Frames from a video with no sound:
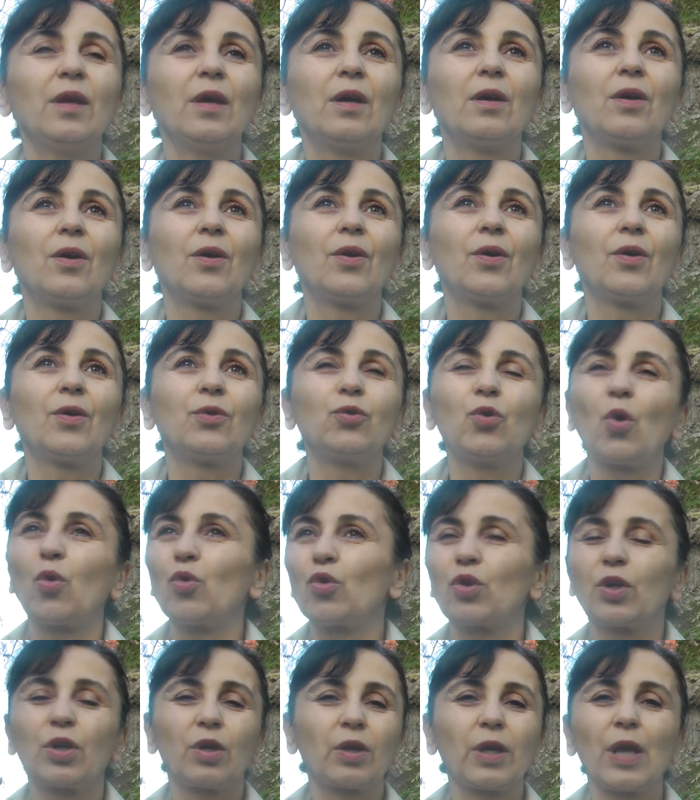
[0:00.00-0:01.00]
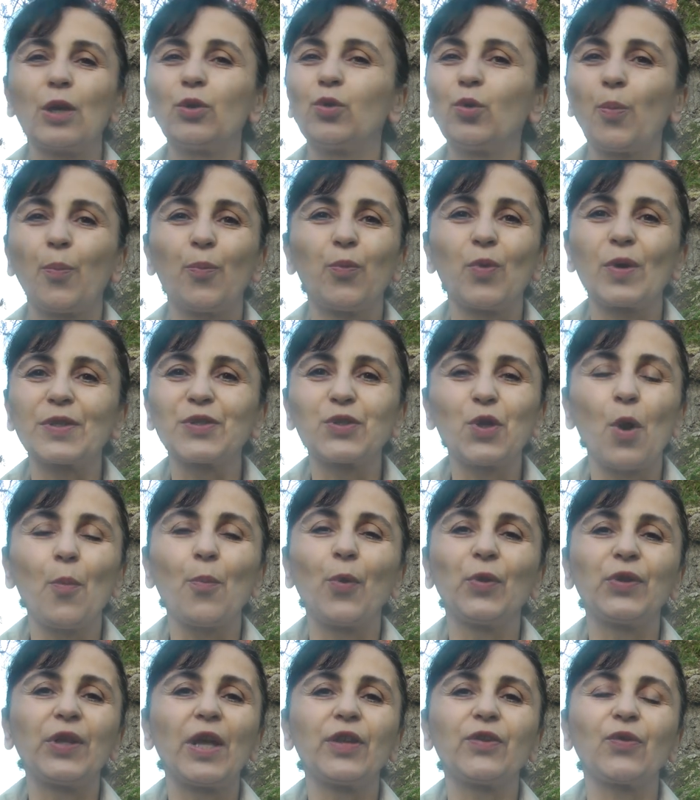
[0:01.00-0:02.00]
euh, donc quelques poissons
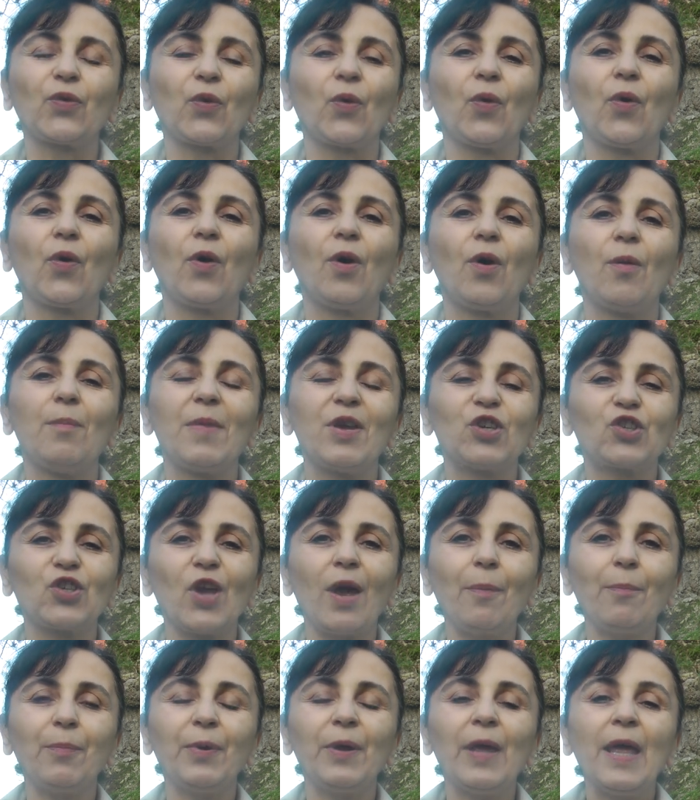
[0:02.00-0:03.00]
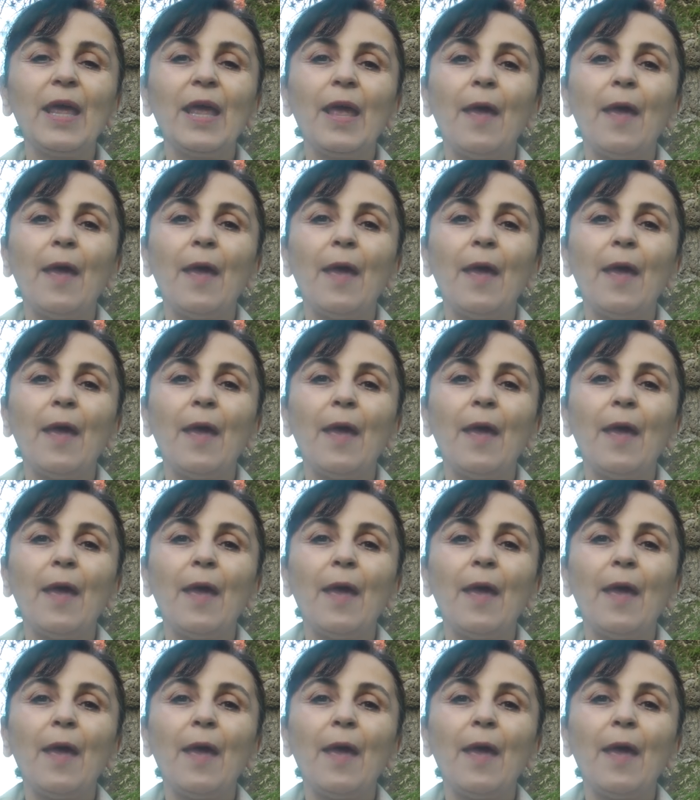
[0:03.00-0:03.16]
peut-être euh, m'échappent,